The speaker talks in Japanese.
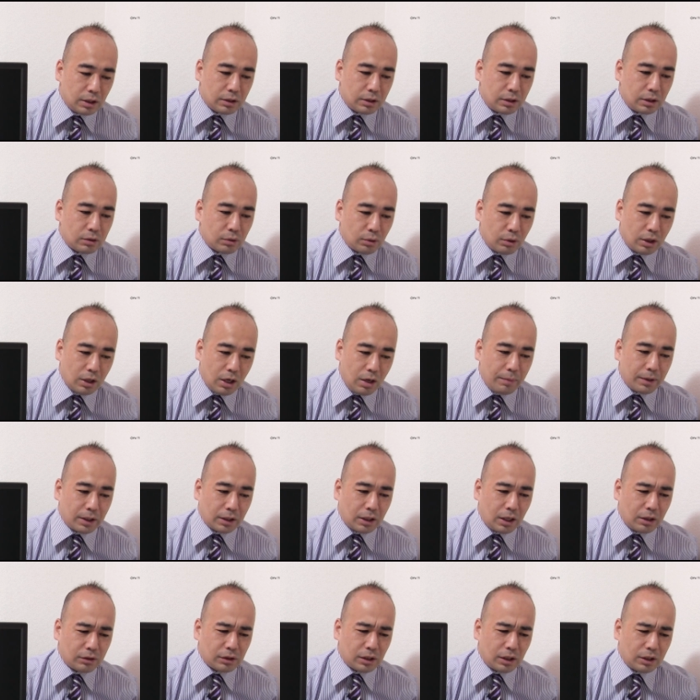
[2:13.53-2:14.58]
で、それがまた
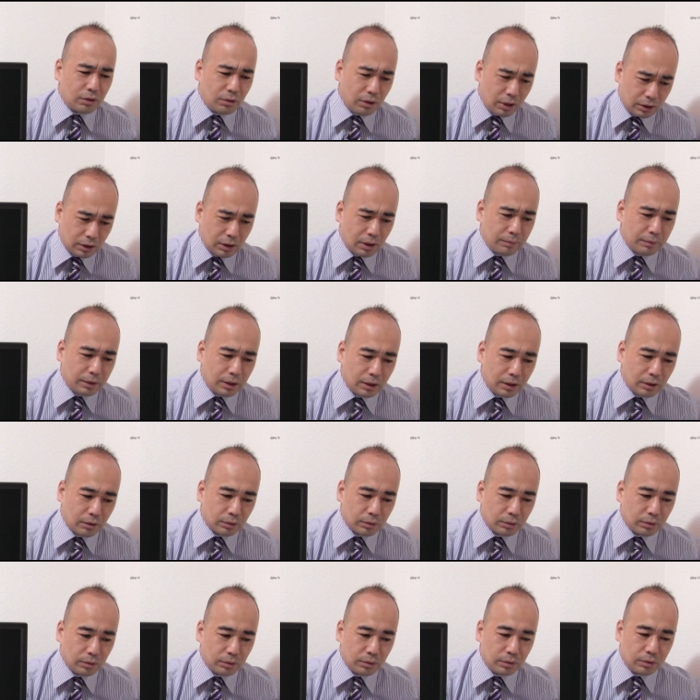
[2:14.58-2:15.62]
格差が広がったみたいな
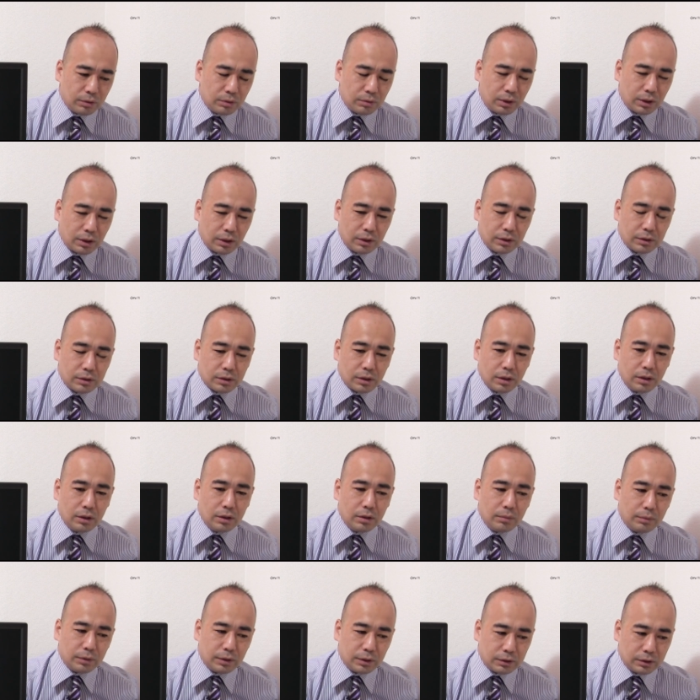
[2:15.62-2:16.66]
ことを言うわけですけれ
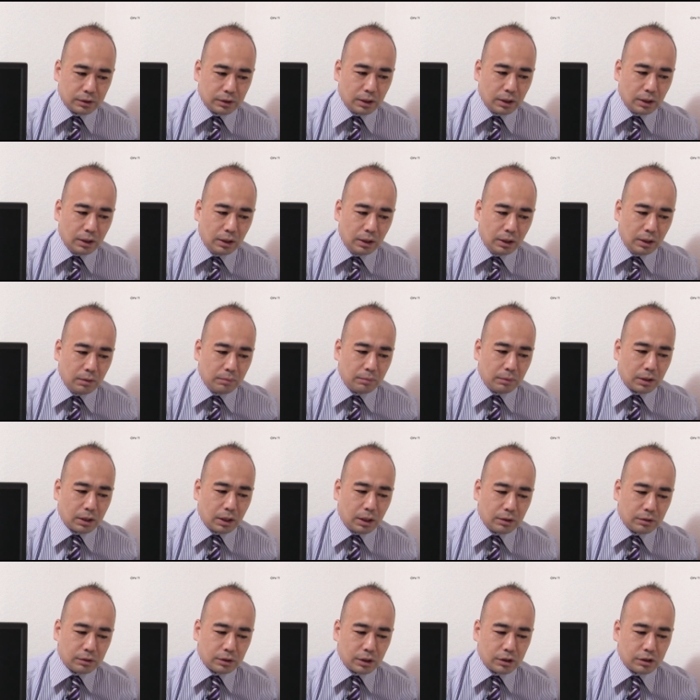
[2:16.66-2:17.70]
どもですね、まあ、
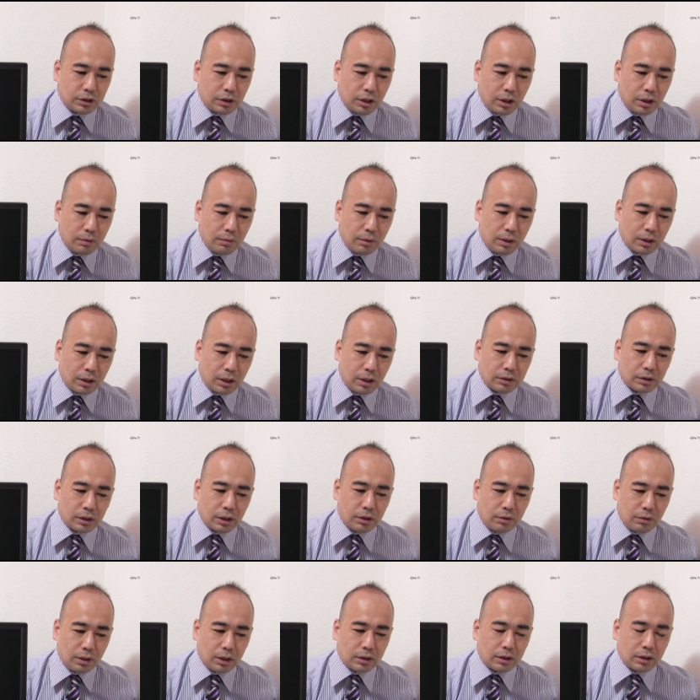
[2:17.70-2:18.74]
格差自体は、格差
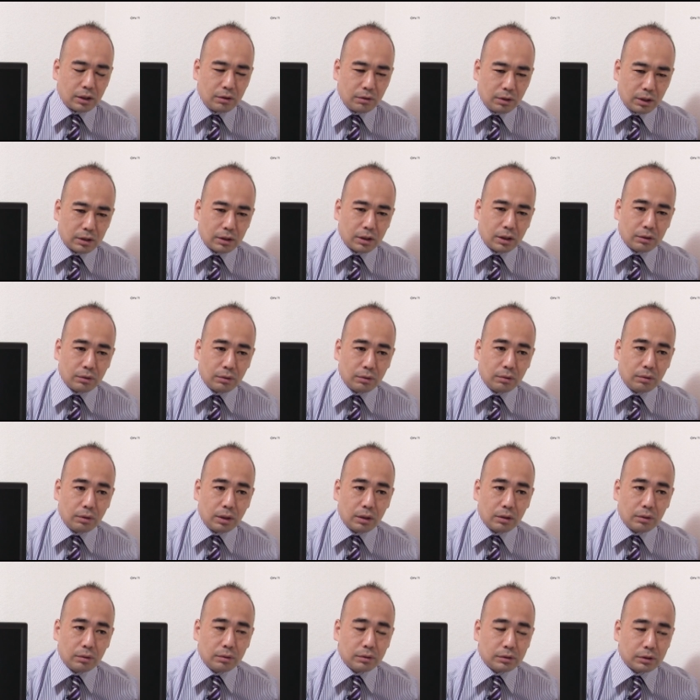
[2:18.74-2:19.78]
広がった広がったと、
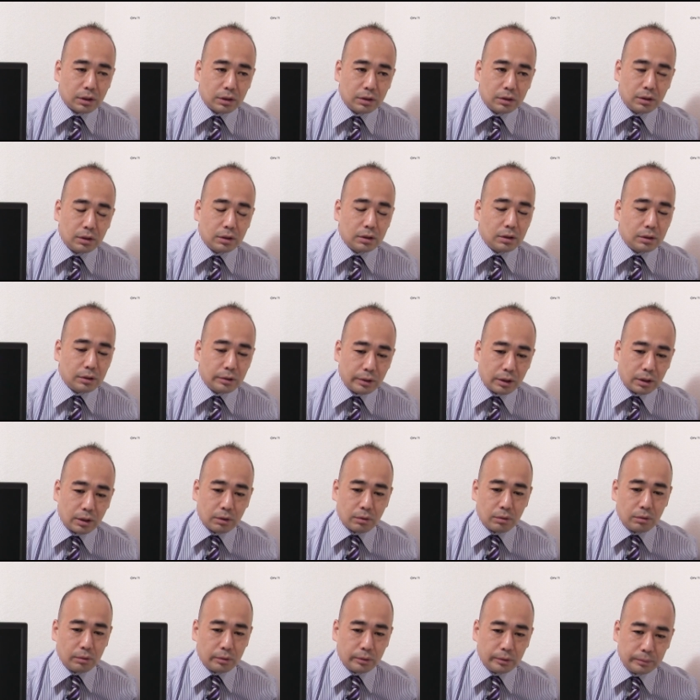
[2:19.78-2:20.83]
あの、さあの、なん
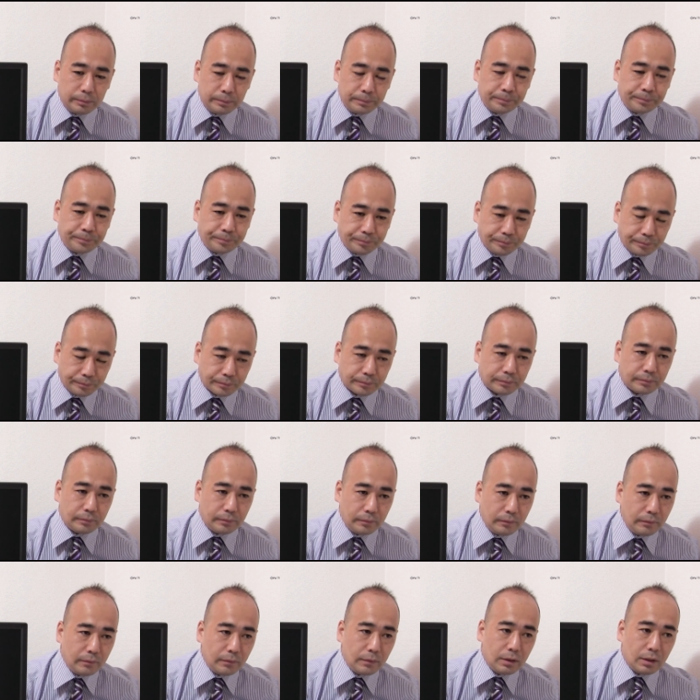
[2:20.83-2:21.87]
かこう、
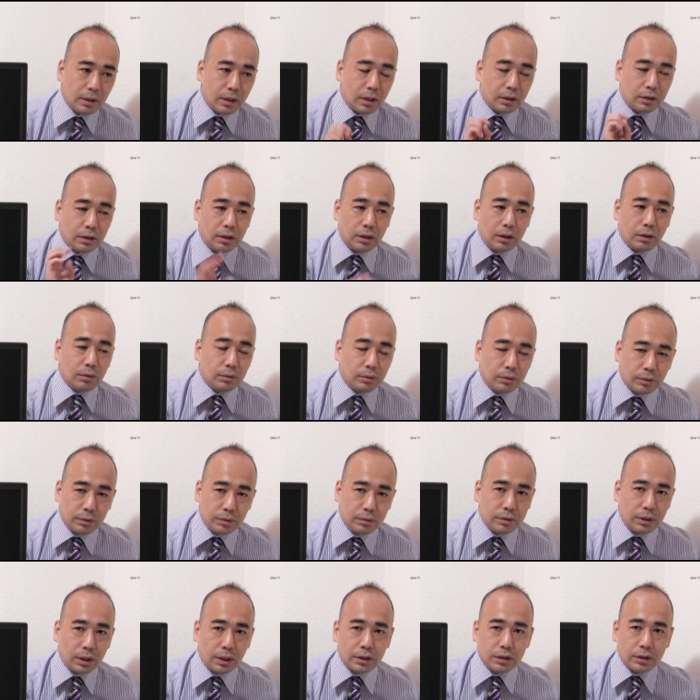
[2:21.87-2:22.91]
勝手なことを
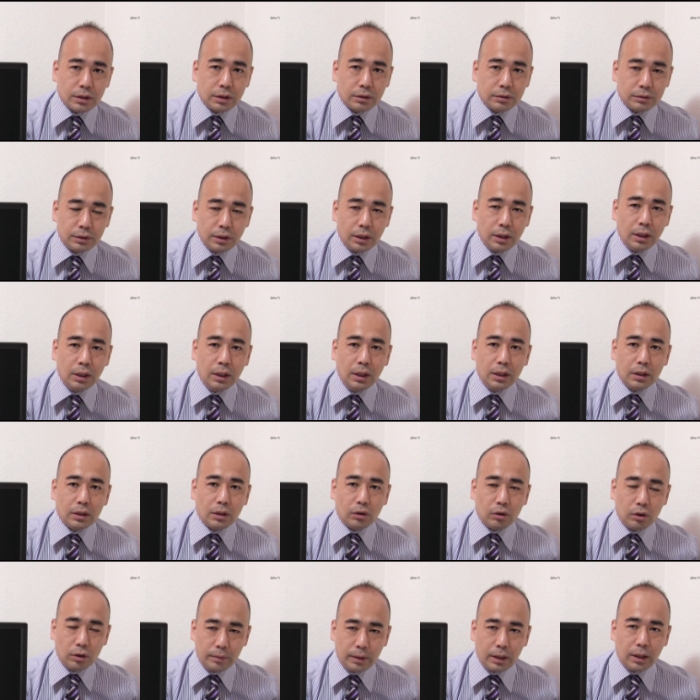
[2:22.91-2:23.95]
言うだけじゃなくて、
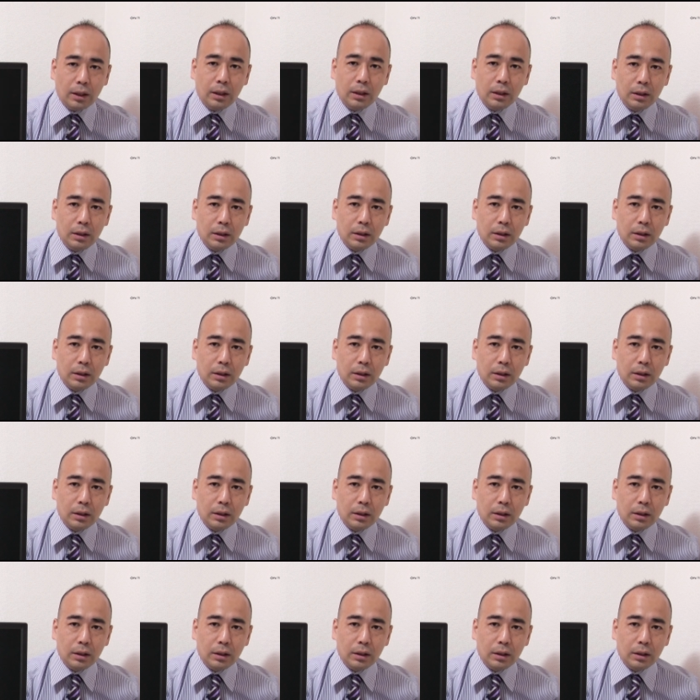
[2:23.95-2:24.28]
例えば、